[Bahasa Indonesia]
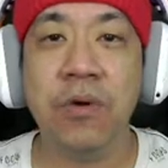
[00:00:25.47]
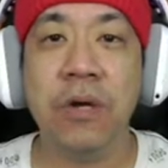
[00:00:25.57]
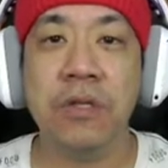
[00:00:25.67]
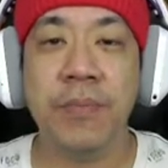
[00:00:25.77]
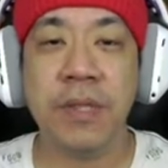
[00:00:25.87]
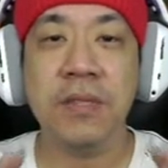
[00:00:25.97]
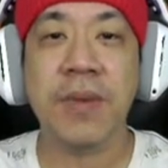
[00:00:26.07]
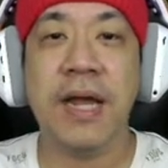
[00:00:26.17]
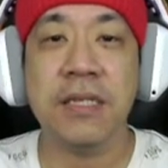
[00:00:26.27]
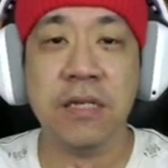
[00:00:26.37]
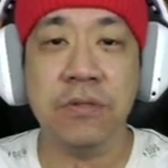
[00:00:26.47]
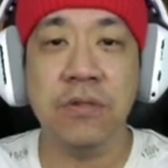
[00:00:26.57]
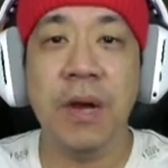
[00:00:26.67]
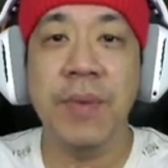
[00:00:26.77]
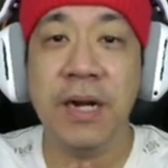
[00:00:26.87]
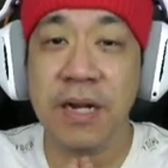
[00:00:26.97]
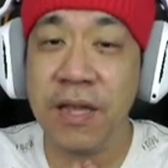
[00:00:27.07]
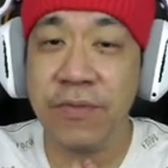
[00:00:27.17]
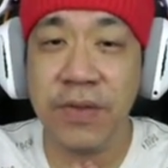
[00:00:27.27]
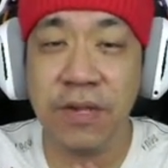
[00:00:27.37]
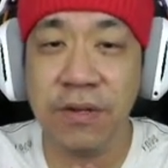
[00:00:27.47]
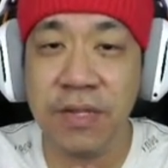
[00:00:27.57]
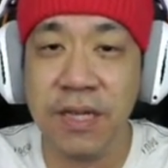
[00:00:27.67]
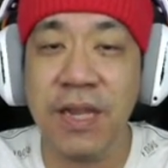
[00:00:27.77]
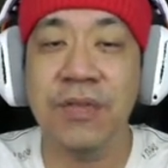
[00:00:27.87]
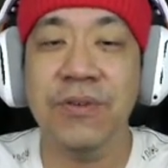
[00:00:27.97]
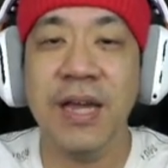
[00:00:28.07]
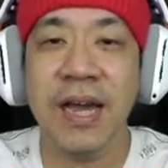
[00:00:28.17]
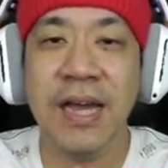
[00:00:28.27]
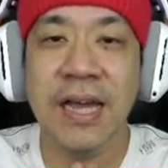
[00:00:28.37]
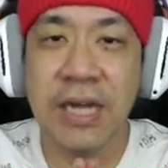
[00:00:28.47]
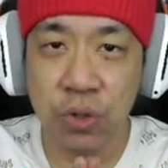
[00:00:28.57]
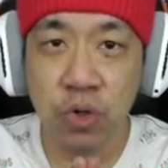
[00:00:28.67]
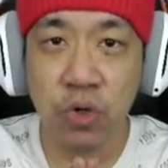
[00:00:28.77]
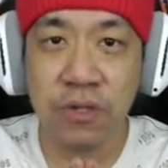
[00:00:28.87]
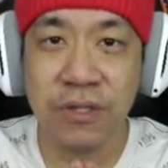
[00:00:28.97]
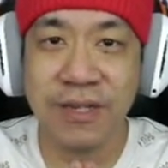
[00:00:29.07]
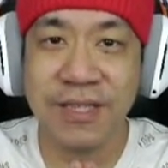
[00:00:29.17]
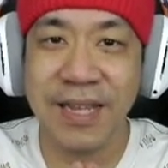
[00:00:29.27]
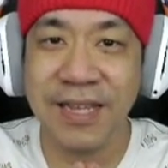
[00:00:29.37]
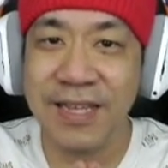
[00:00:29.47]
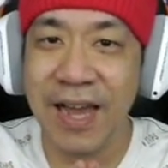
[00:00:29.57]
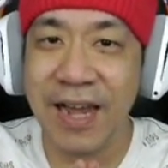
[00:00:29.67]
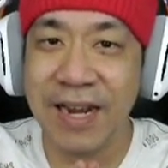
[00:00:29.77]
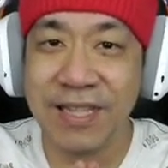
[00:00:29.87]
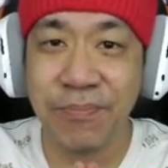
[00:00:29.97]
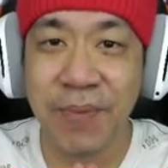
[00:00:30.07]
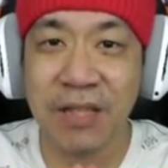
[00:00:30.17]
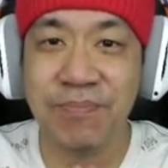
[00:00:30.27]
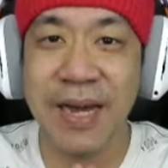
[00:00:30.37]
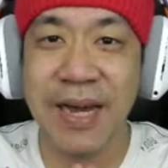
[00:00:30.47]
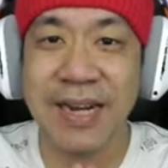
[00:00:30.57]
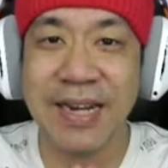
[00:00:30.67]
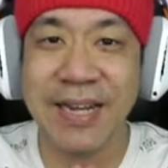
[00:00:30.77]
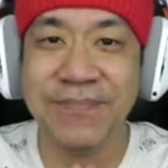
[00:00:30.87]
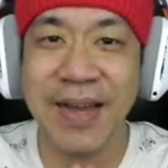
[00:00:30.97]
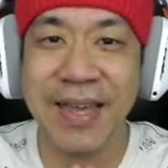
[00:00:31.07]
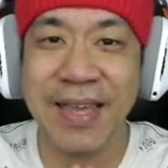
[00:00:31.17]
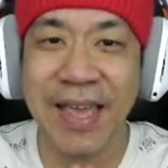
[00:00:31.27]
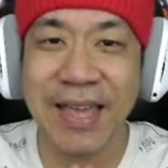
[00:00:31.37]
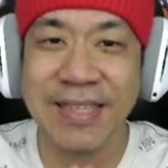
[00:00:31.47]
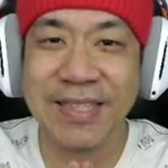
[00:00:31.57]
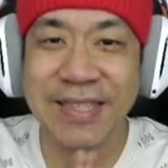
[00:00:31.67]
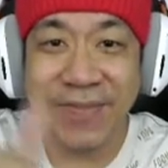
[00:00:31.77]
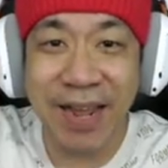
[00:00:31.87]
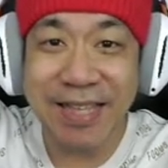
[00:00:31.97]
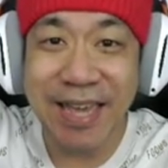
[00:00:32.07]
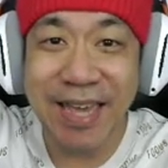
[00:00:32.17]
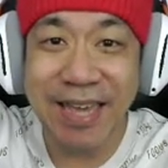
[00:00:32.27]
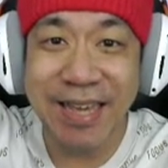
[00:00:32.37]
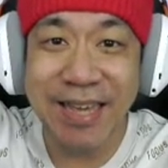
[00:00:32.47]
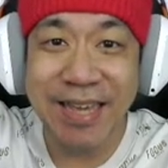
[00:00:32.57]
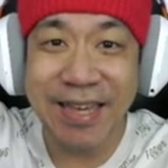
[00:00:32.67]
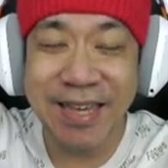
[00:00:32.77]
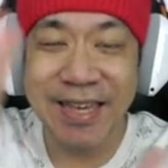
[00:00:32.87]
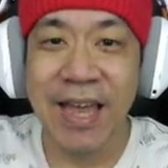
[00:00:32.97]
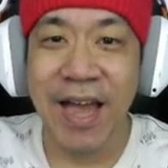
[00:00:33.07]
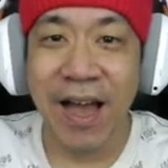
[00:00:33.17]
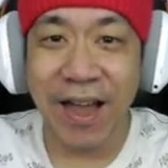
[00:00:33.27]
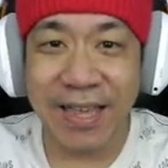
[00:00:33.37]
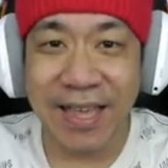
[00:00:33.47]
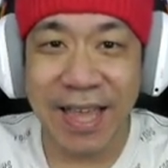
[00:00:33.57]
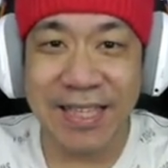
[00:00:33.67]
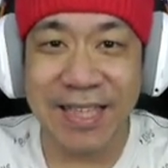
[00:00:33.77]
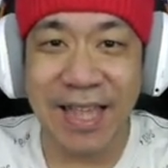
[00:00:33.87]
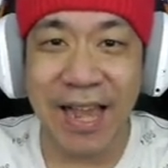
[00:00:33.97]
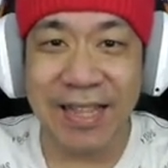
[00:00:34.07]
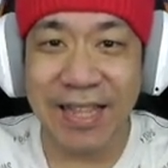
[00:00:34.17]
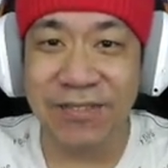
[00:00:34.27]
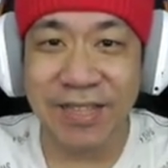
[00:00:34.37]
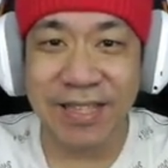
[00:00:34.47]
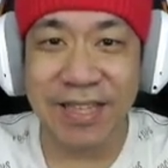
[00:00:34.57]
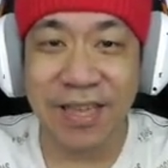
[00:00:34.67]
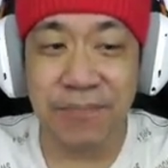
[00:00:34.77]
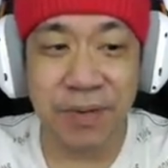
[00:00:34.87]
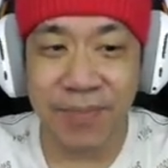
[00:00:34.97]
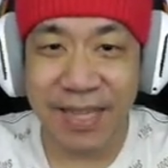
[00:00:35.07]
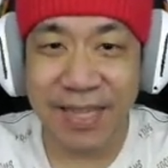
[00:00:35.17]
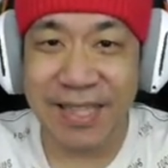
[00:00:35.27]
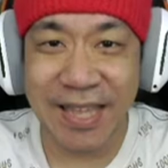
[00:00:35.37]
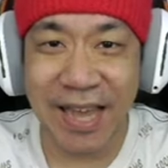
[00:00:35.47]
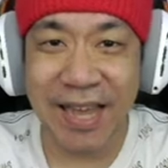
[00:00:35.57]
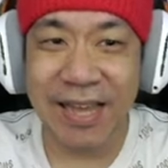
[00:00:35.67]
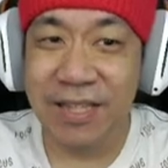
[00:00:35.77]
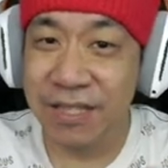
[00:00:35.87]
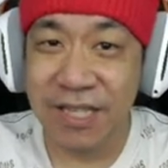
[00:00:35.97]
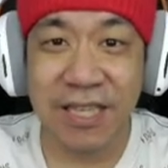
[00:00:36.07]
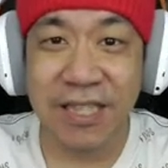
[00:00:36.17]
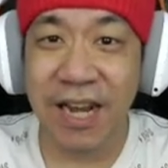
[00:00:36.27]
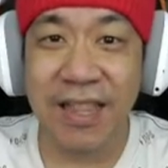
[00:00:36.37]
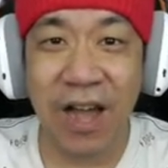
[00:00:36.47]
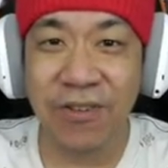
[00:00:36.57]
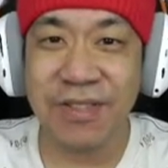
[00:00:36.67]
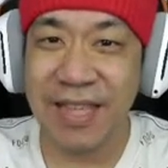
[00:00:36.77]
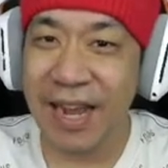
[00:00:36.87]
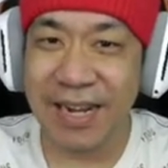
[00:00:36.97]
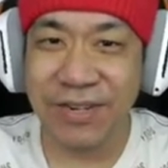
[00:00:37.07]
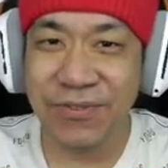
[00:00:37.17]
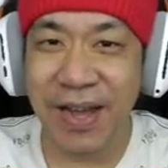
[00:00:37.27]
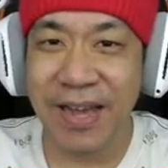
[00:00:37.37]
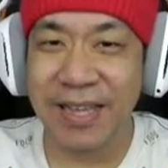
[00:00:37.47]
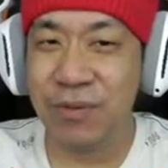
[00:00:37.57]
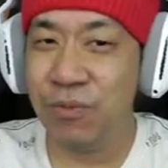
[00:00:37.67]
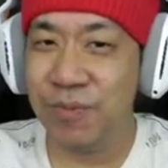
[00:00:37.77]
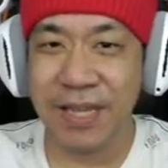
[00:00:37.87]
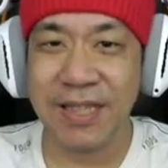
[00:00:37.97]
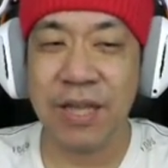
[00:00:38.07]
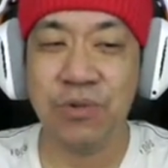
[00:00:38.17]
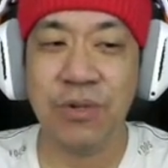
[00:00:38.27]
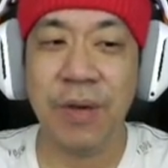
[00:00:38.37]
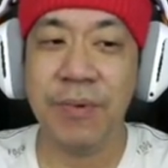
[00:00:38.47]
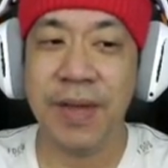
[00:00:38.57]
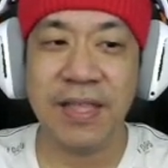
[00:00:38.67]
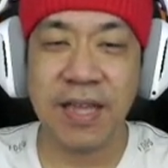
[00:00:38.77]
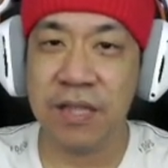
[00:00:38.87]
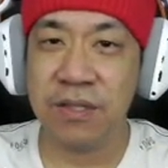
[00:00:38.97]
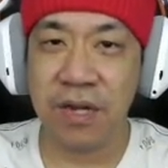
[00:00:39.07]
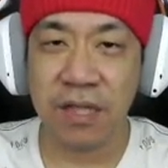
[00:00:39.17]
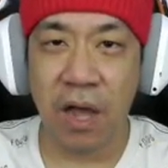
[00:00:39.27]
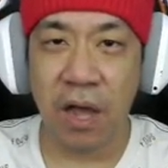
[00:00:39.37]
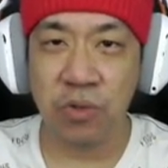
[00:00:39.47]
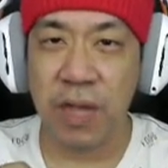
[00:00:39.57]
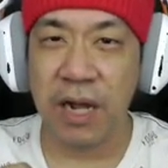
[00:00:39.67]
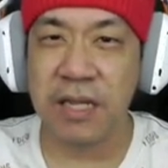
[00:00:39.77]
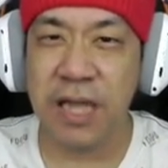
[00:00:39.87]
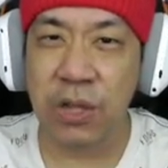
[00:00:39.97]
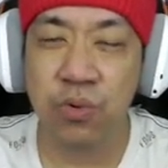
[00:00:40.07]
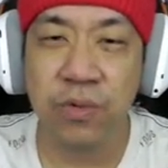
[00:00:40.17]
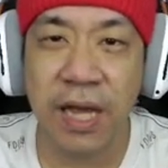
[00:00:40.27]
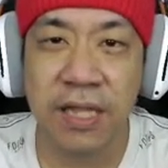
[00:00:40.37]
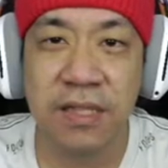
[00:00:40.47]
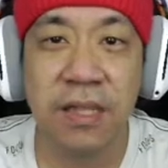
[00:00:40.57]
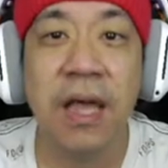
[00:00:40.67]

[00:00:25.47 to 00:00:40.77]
gue ucapin terima kasih kalau sudah mengklik video ini Dan juga dukung terus channel ini agar cepat berkembang ya guys Terima kasih Oke okay guys, kita akan lanjutkan saja permainan kita di Dread Out yang kedua. Sebelumnya kita sudah memainkan Dread Out yang ke satu dan